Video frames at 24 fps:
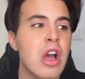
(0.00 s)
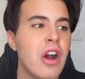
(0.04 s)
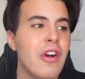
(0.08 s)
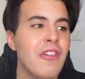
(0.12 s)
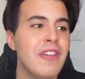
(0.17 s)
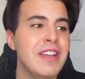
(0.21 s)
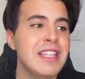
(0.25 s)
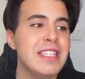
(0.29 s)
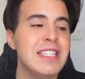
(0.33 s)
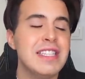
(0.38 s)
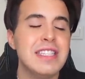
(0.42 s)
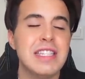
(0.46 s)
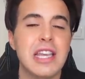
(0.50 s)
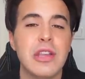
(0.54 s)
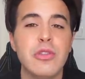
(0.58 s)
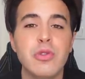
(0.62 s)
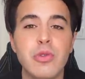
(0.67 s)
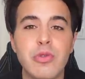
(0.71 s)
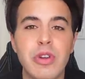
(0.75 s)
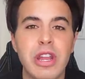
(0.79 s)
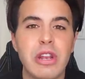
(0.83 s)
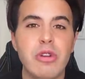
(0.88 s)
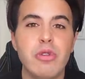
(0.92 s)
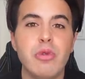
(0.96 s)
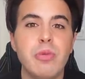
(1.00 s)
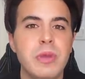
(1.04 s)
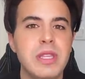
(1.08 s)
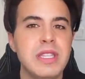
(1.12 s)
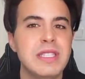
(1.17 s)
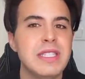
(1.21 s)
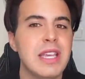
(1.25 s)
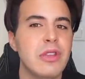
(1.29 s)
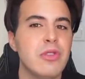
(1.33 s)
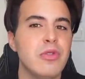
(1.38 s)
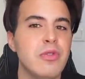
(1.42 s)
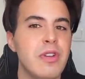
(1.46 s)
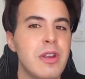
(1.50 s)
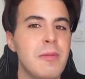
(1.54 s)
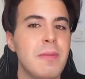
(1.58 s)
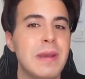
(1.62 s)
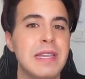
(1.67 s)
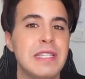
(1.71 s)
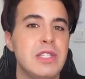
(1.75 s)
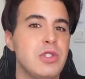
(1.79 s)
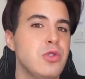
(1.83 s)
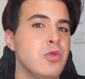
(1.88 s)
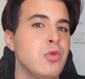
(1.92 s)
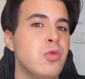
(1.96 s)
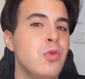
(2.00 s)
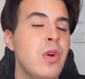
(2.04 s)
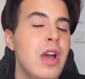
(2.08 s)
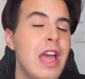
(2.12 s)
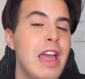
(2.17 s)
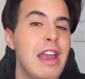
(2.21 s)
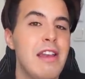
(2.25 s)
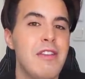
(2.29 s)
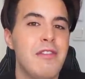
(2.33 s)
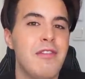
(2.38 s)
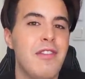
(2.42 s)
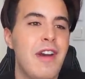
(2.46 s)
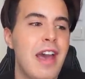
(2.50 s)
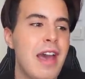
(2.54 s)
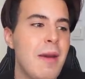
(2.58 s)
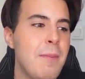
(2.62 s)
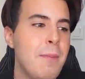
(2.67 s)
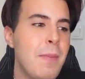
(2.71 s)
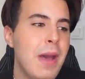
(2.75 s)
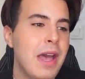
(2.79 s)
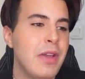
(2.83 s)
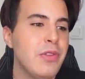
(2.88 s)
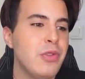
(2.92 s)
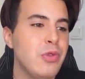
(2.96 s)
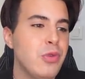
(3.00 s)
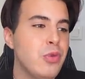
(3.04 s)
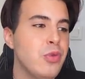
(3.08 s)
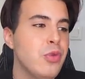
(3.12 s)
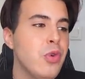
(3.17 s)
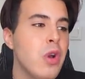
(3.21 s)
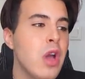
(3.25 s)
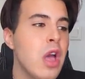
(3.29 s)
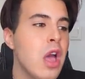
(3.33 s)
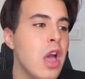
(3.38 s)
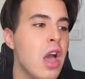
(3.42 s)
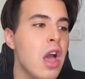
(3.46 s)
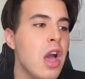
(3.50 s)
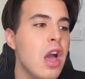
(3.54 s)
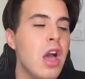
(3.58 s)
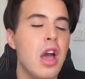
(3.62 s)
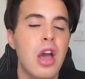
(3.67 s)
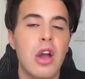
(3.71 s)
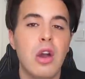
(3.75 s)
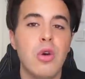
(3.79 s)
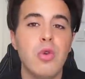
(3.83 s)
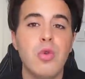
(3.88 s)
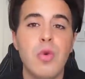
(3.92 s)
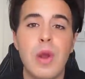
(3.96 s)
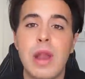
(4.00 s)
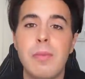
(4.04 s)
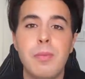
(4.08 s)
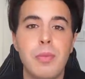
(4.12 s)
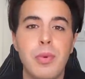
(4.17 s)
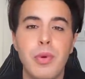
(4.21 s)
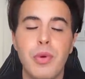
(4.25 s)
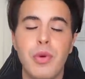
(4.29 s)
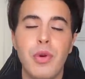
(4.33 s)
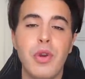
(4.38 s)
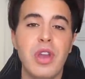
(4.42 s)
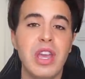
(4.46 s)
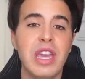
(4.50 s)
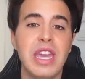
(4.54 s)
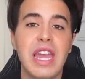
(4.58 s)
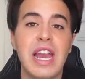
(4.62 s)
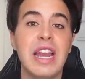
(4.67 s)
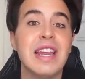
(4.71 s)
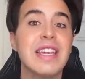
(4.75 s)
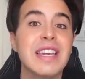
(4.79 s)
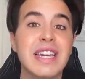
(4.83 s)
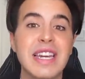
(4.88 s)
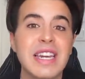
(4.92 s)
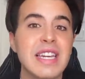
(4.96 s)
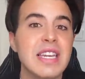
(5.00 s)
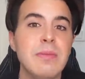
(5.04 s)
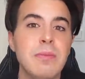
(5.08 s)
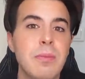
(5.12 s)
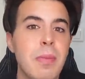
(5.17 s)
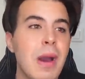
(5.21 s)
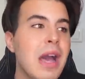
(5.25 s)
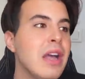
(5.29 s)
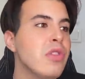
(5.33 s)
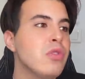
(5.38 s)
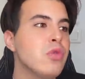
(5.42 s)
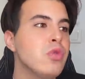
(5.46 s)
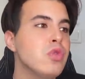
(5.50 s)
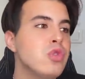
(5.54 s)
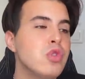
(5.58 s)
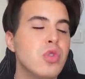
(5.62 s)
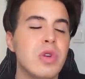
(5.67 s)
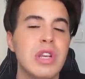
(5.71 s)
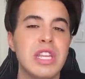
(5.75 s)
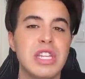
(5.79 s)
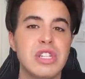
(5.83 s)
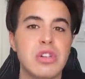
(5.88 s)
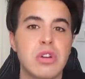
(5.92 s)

En fait, c'est sa nouvelle lubie, sa nouvelle passion. Elle va partout euh, où elle peut et elle crie partout sur les